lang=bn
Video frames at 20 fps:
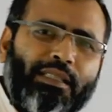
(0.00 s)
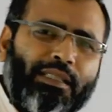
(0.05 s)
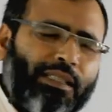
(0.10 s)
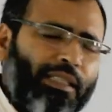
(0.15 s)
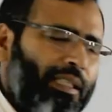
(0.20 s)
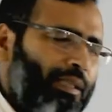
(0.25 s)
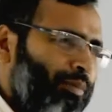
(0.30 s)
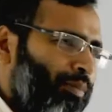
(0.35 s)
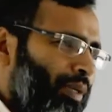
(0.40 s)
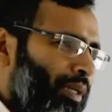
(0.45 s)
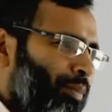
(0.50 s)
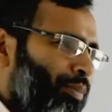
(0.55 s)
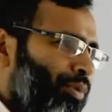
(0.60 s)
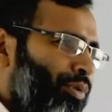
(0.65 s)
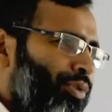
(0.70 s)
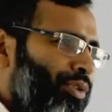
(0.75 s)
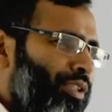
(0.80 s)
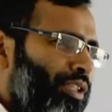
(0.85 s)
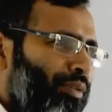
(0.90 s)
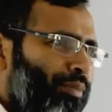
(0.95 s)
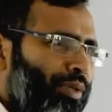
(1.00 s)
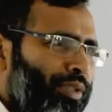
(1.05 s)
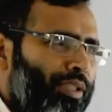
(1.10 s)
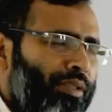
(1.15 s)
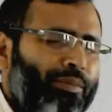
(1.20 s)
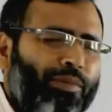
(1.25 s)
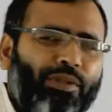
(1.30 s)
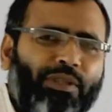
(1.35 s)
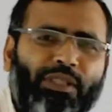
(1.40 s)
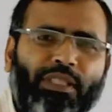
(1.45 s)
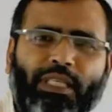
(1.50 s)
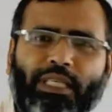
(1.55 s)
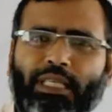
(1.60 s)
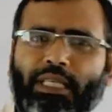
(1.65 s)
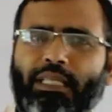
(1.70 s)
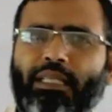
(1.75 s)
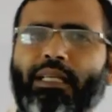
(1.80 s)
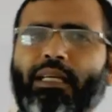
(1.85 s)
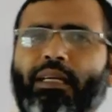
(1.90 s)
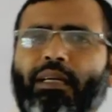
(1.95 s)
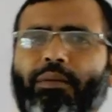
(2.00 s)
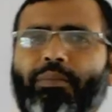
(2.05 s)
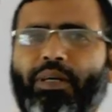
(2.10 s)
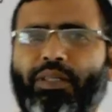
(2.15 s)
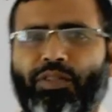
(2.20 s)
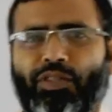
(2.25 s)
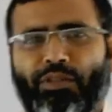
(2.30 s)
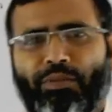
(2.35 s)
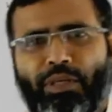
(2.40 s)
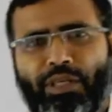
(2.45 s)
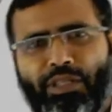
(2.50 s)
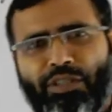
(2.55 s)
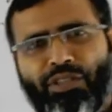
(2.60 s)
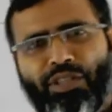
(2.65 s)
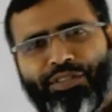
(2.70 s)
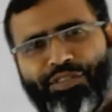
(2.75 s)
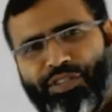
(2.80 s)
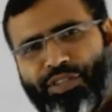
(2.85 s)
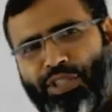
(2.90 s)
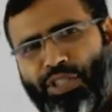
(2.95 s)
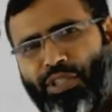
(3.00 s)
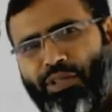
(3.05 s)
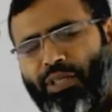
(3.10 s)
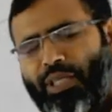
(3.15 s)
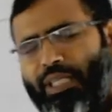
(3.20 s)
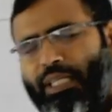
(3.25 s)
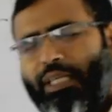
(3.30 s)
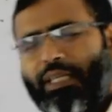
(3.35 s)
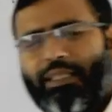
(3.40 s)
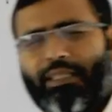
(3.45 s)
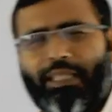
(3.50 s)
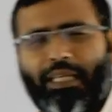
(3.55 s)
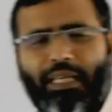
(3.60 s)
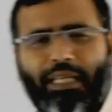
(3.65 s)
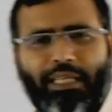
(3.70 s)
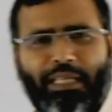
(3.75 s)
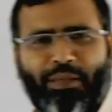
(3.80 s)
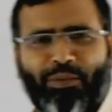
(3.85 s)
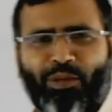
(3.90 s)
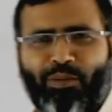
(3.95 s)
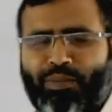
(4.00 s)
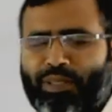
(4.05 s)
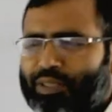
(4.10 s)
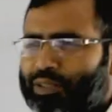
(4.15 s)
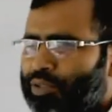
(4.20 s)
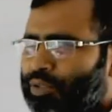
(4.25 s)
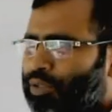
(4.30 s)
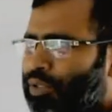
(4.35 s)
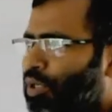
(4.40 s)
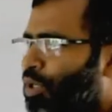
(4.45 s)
সেই পুরুষদের মতামতটাকেই বাস্তবায়নে সচেষ্ট হয় তারা কেবলমাত্র